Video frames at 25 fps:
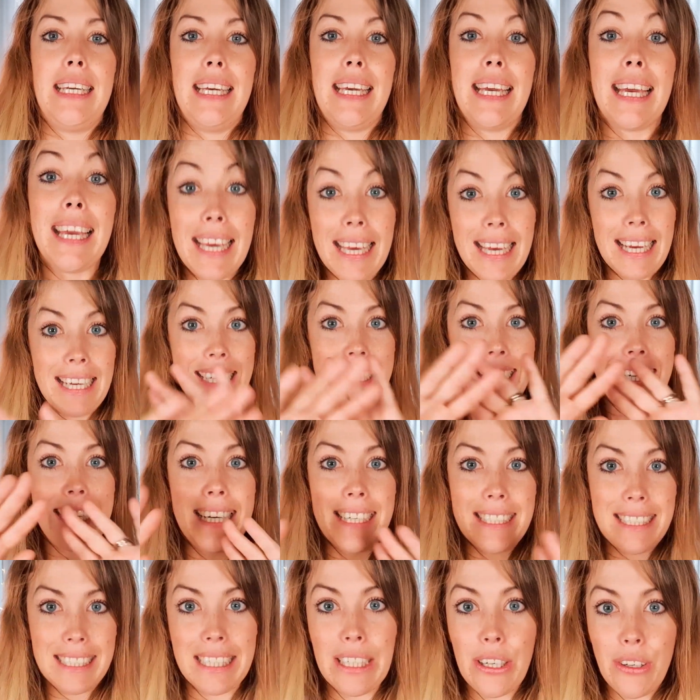Ich
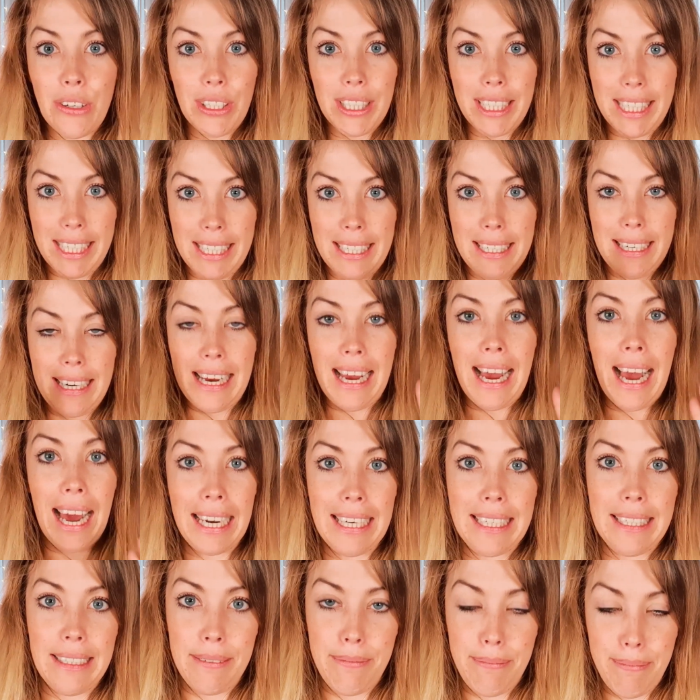erkläre sie euch
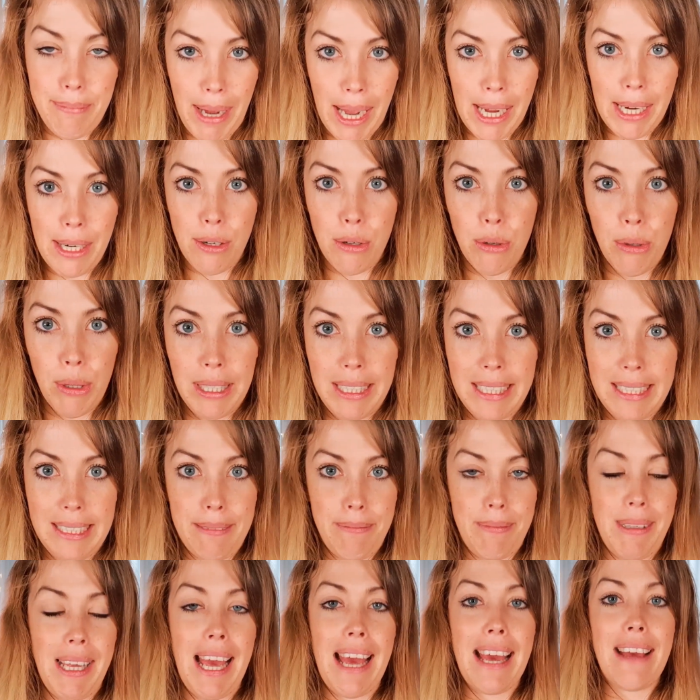alle mal kurz.
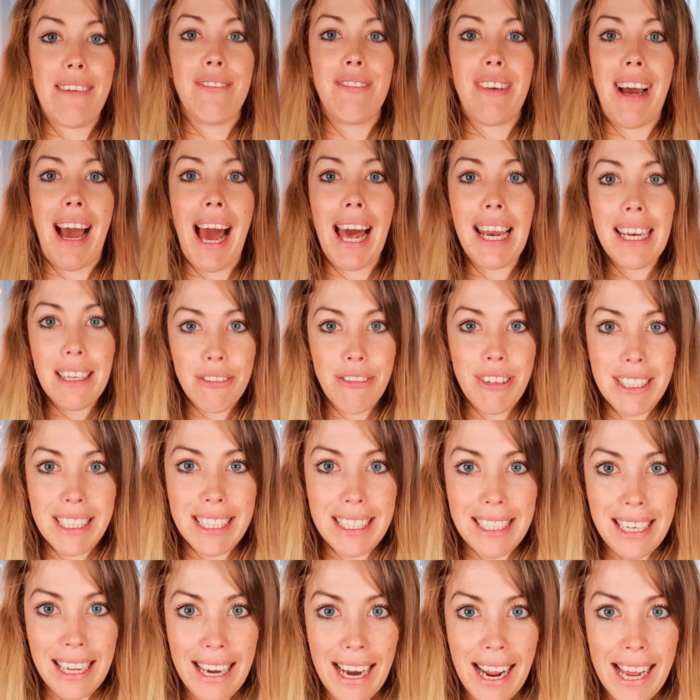Alle
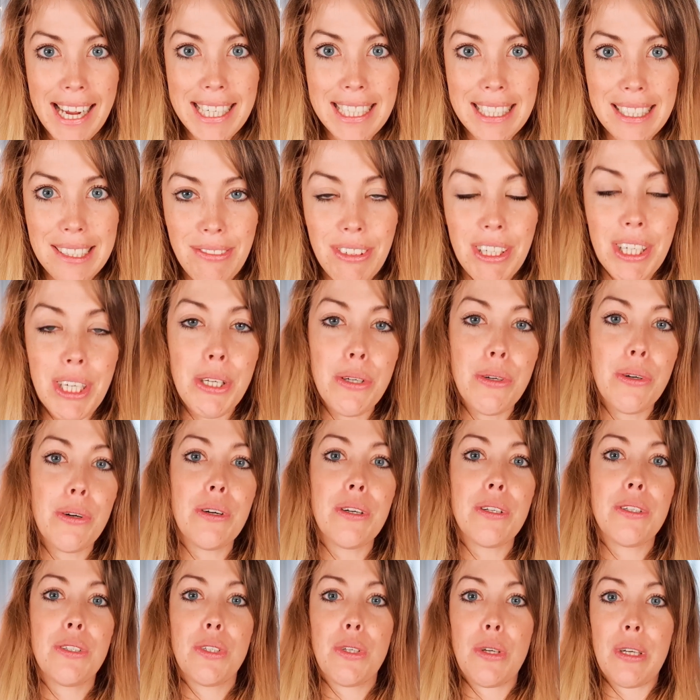verdienen ein eigenes
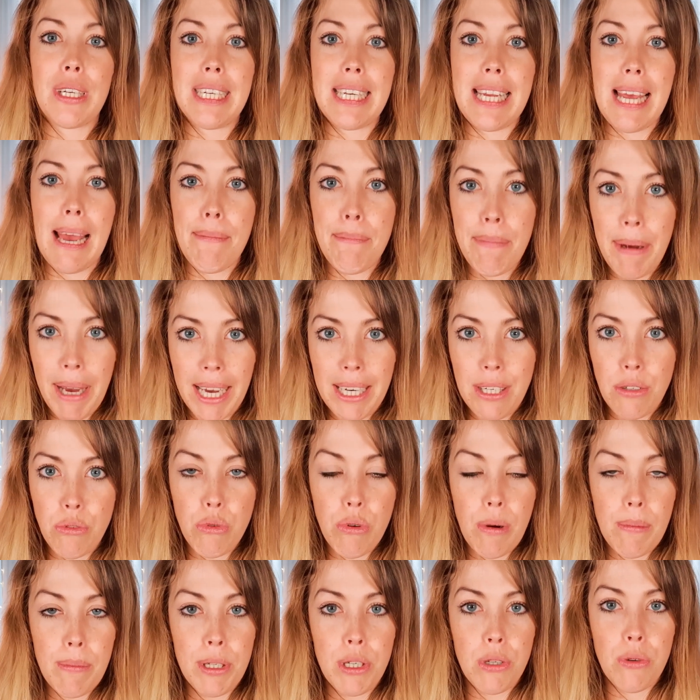Video. Zur
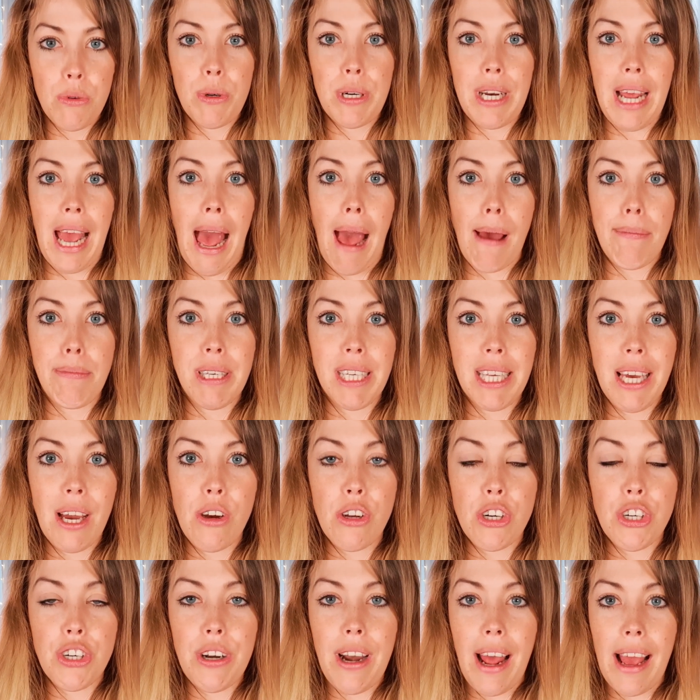Temperaturmethode habe ich
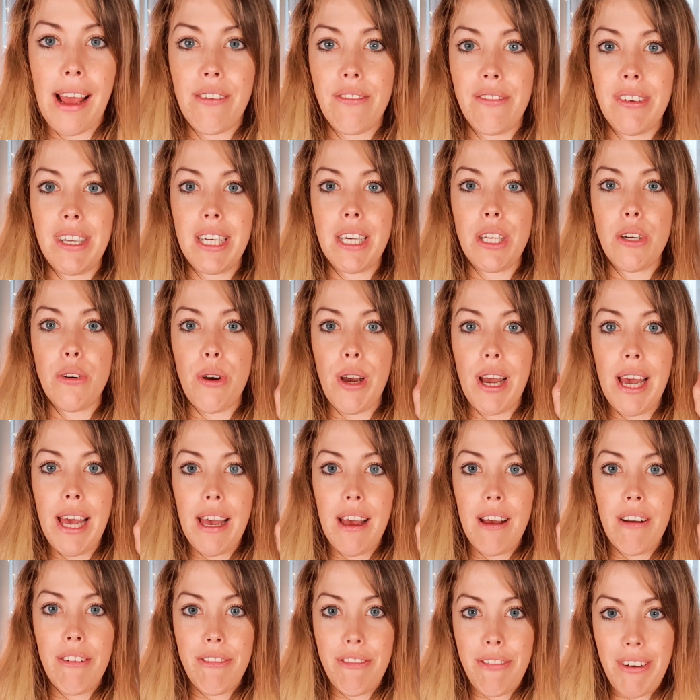auch schon ein Video.
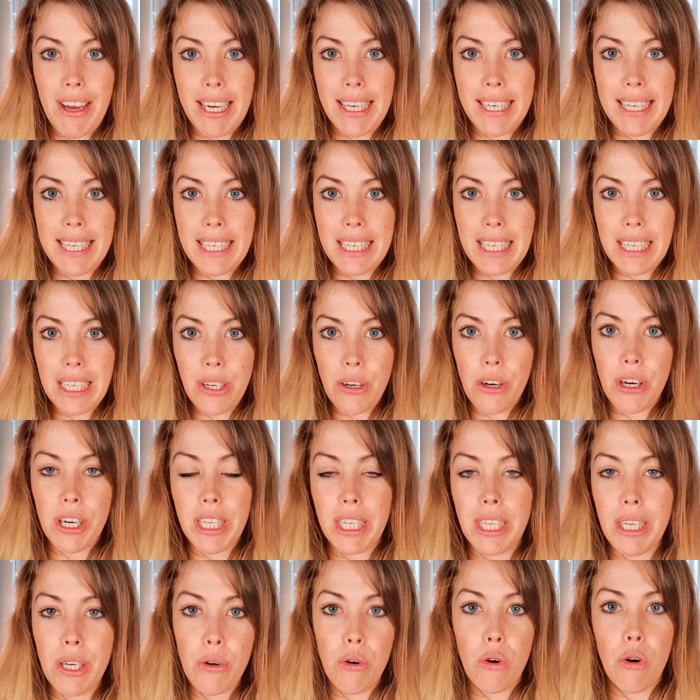Verlinke ich euch
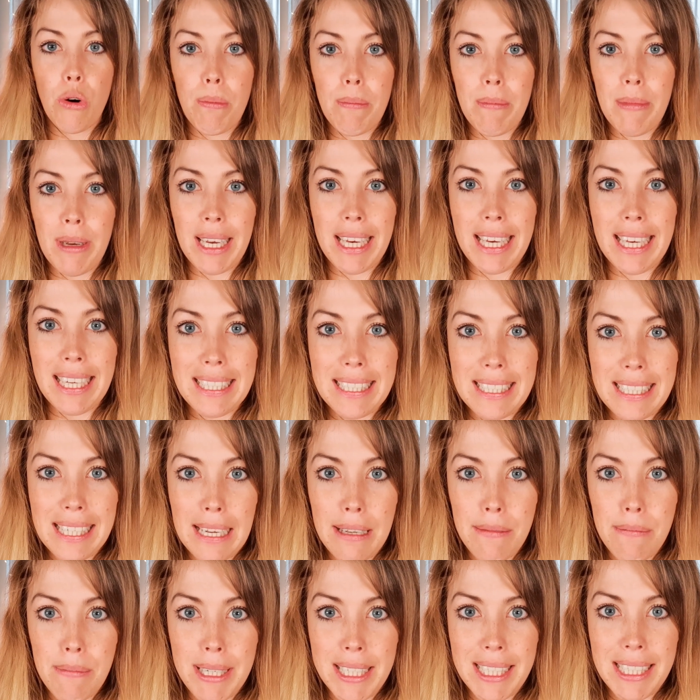hier oben. Ist
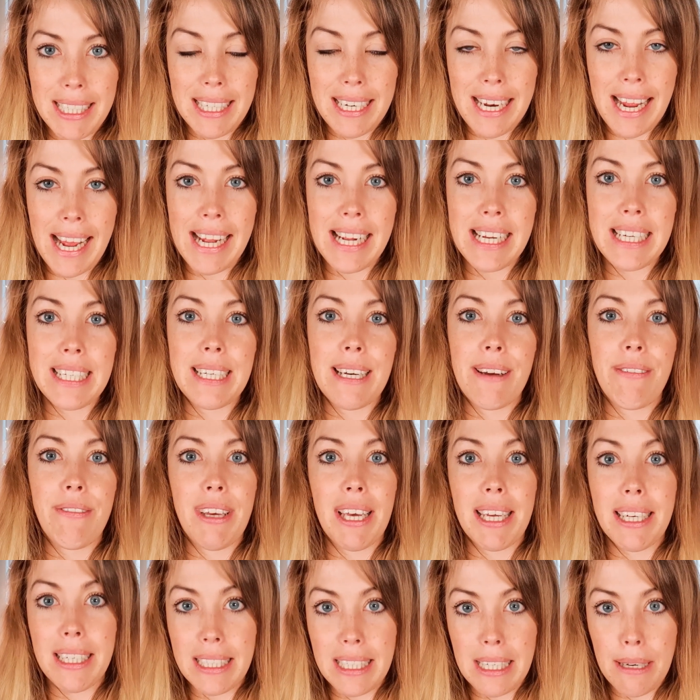ein bisschen älter,
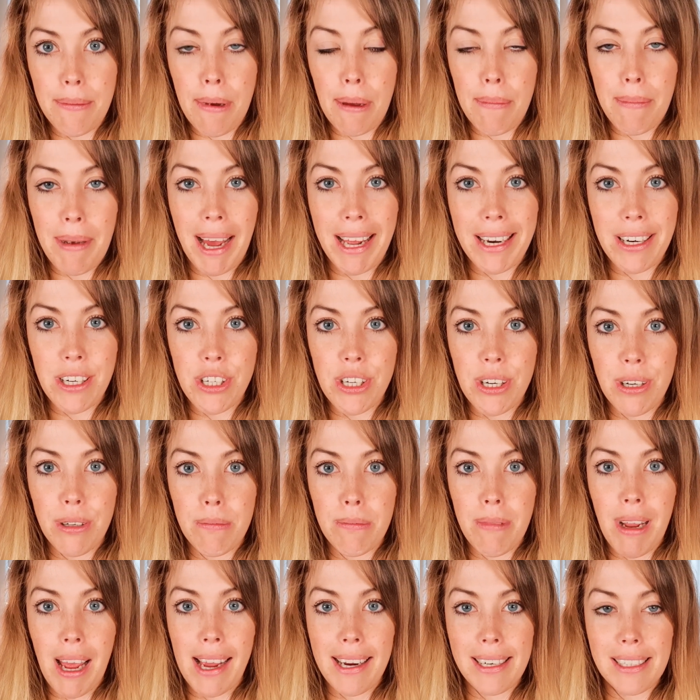werdet ihr beim Anschauen
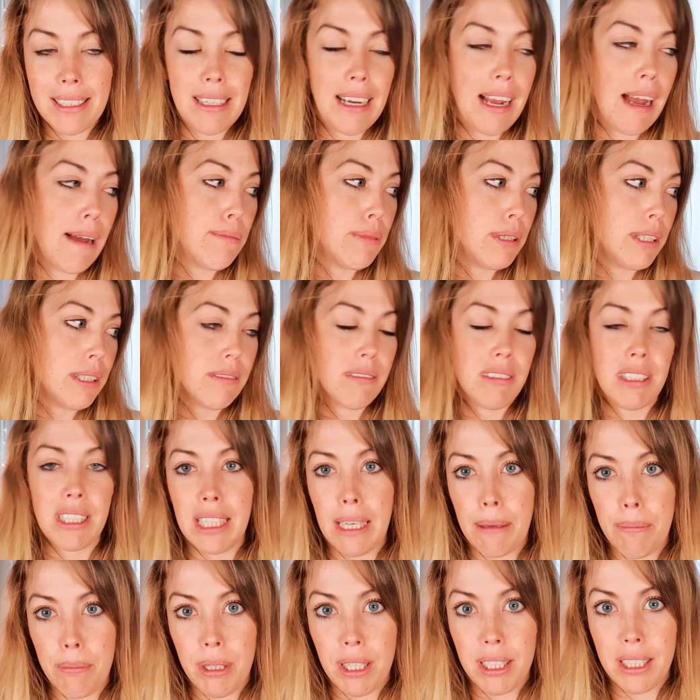merken, aber ich
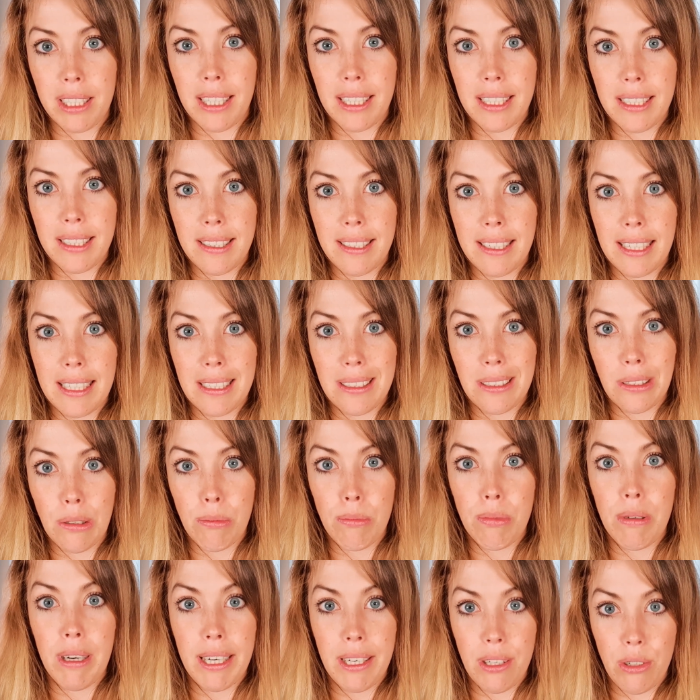habe gerade keine Zeit, es
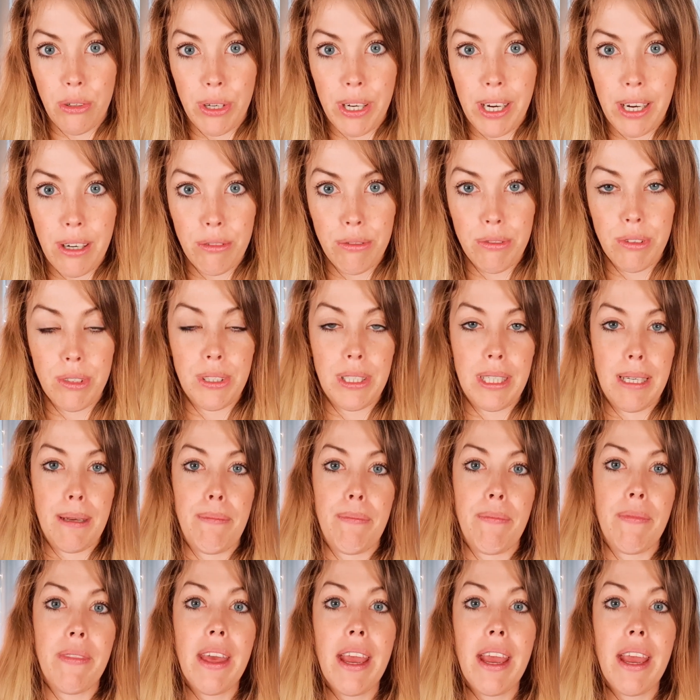komplett neu aufzunehmen.